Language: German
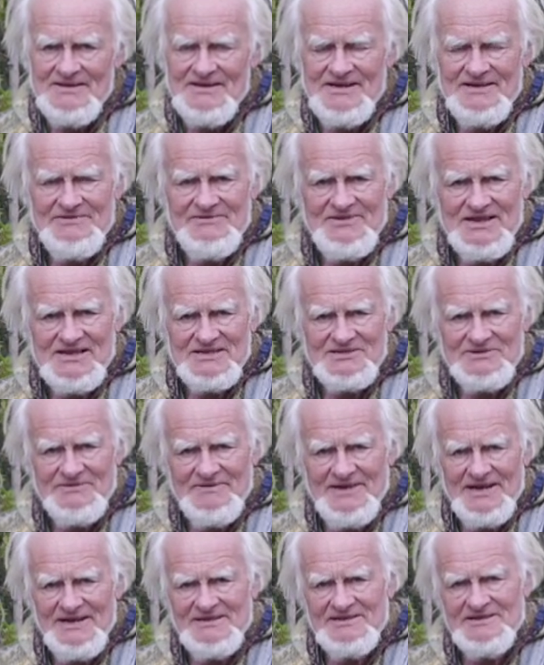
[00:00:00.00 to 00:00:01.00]
Gehen wir
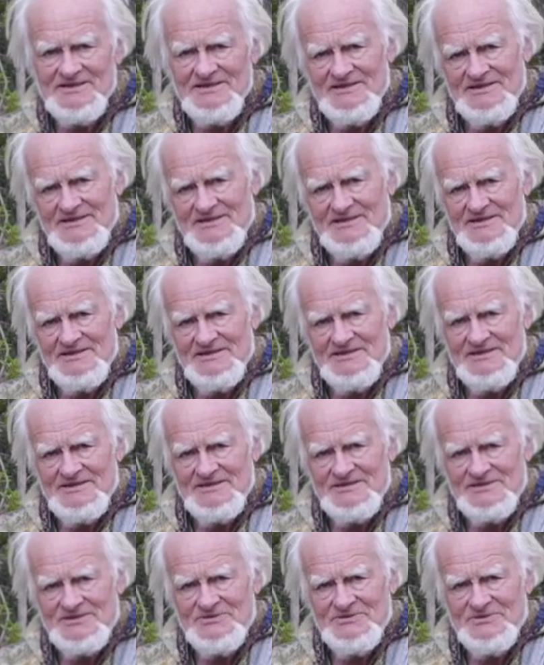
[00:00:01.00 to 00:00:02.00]
also weiter
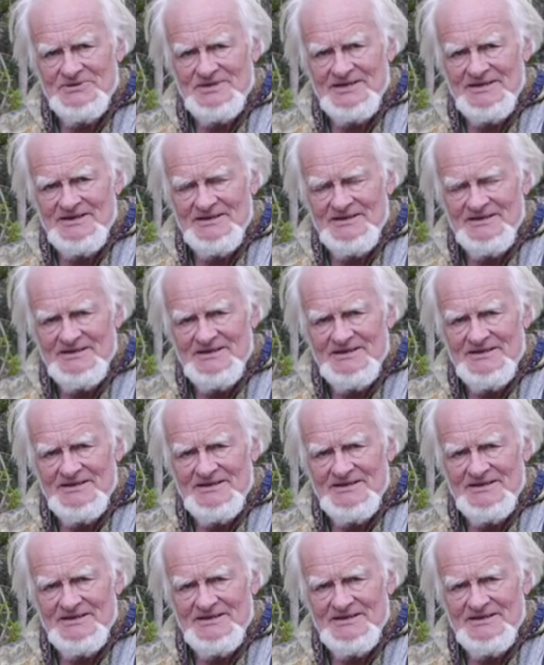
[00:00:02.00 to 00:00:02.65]
zu der